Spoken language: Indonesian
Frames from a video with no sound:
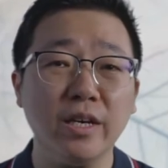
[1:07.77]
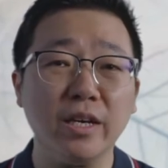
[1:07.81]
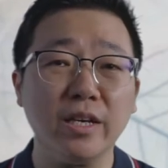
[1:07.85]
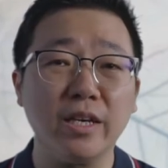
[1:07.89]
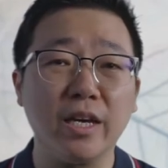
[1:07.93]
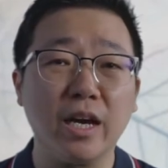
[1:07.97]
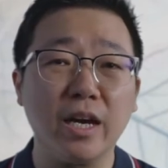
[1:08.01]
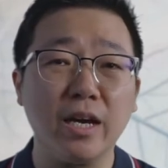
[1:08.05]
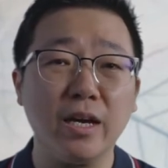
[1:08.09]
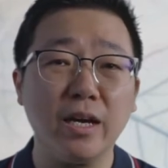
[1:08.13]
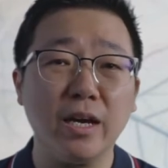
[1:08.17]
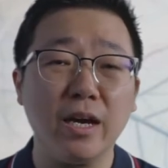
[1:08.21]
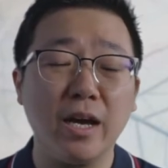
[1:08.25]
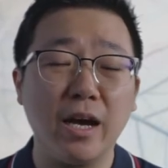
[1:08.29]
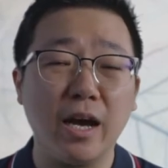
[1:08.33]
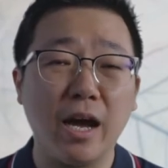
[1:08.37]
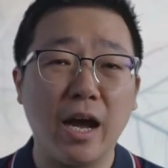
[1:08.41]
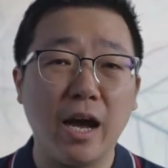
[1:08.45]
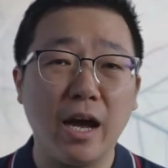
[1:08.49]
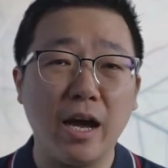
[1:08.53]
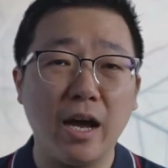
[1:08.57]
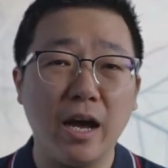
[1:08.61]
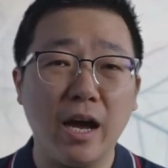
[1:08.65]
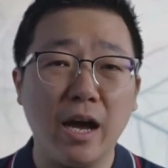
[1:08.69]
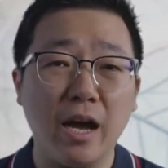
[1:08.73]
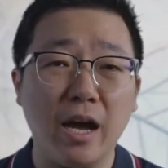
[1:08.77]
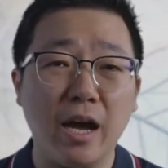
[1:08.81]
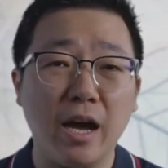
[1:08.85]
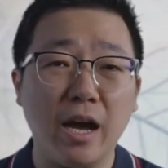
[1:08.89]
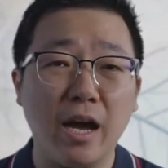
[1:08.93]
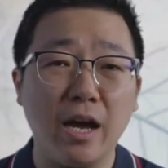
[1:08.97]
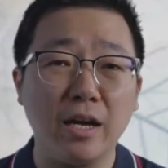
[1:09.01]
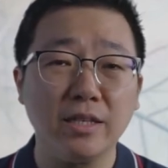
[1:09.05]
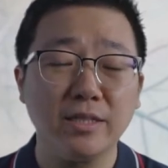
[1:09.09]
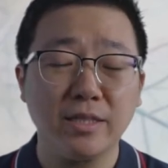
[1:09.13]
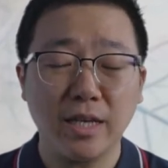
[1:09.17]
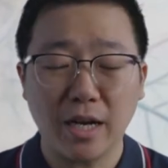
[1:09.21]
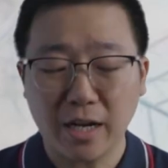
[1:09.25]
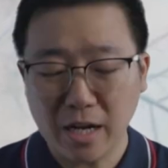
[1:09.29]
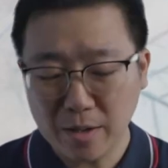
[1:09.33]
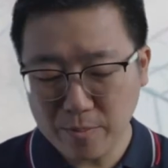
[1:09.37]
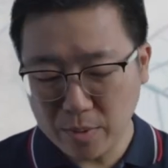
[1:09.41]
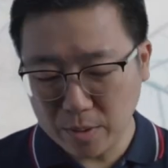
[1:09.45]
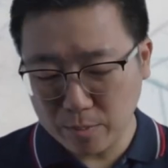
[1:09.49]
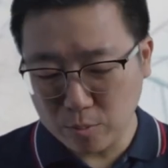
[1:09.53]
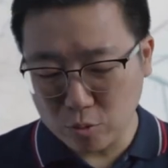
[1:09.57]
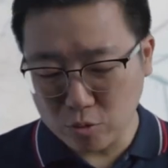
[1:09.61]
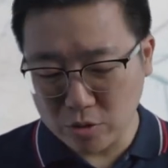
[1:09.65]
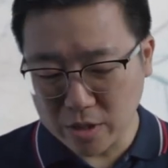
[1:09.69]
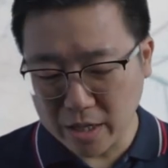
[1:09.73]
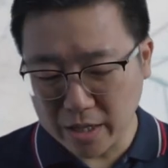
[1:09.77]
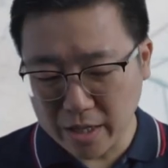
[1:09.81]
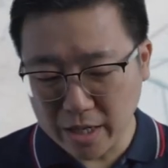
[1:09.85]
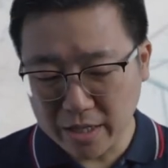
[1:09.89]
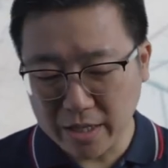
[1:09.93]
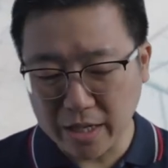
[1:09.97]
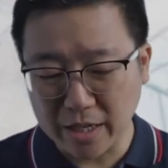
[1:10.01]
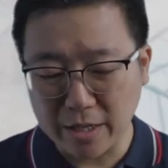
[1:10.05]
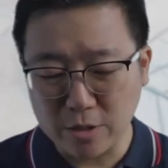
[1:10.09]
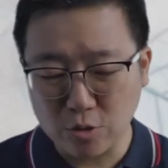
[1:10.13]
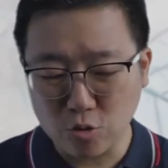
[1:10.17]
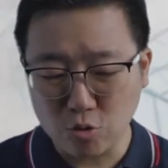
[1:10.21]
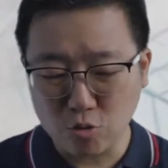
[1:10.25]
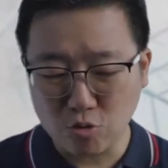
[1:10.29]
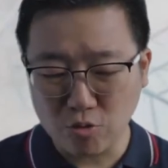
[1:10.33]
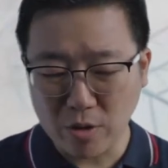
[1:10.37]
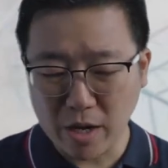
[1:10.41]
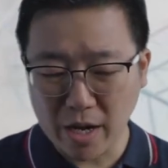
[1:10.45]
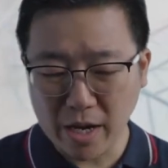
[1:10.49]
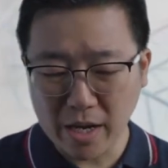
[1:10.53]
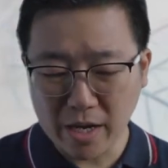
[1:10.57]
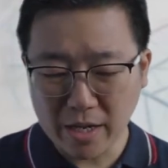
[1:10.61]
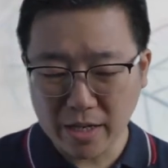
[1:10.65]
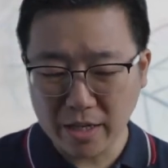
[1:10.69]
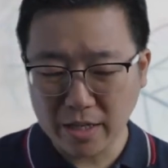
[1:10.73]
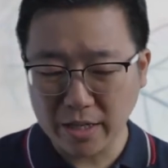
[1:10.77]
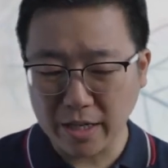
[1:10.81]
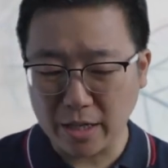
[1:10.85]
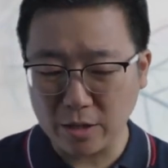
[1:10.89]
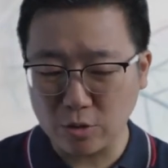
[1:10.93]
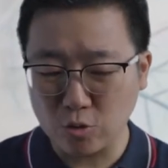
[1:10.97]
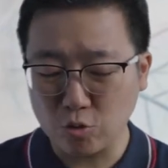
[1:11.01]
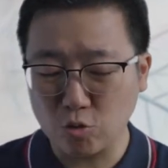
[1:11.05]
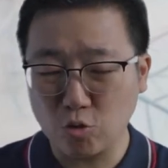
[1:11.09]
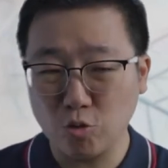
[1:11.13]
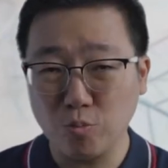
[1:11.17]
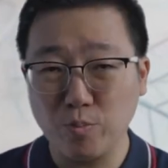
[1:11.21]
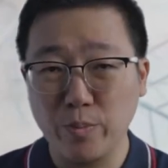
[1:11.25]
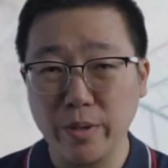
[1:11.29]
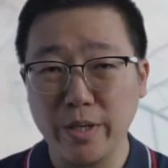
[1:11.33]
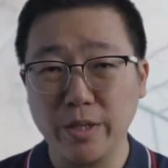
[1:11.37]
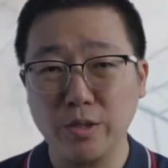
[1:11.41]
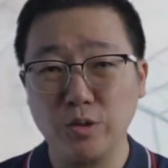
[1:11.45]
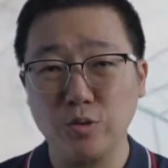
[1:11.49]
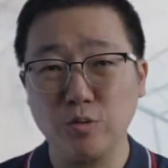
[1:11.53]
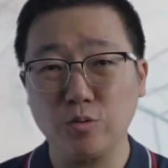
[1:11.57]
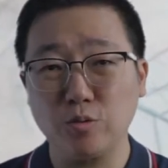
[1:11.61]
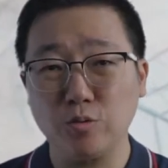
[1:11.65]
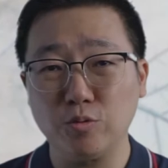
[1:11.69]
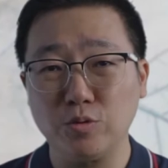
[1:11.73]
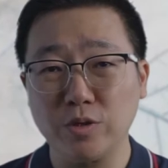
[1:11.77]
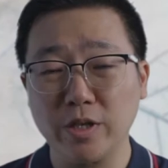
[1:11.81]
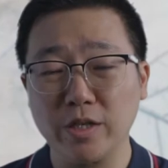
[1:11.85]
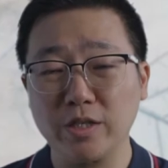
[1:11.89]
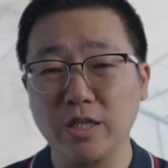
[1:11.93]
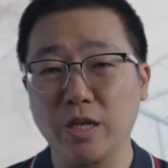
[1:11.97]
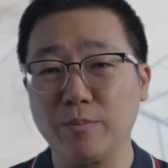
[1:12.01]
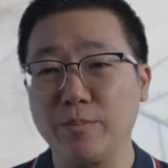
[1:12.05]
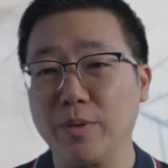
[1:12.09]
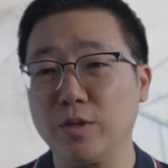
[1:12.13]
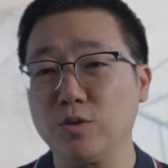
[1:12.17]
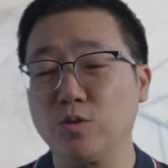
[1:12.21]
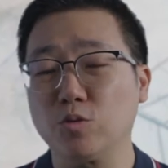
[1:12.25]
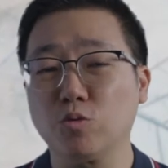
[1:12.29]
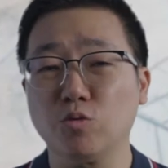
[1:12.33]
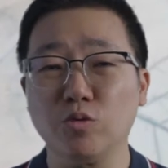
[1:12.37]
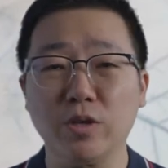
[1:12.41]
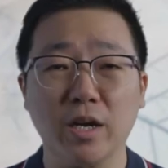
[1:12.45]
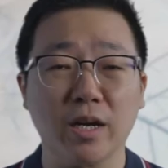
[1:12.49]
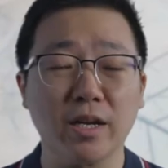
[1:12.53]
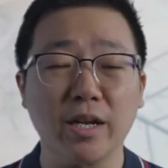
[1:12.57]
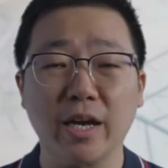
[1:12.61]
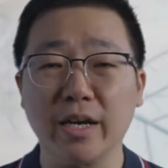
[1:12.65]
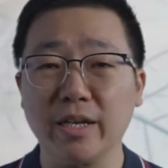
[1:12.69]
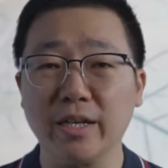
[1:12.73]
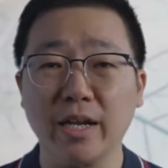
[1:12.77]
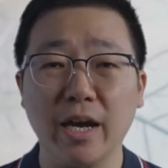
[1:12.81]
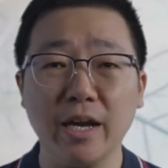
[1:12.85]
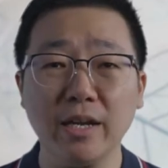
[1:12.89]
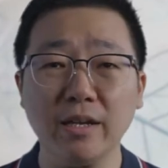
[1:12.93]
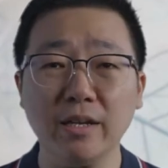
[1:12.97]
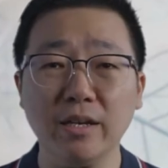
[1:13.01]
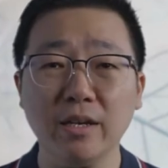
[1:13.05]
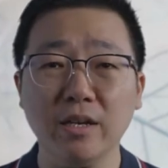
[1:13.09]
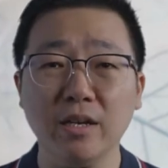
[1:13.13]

Ya, cara berbusana dari suku A dan suku B, suku C sampai suku yang lain-lain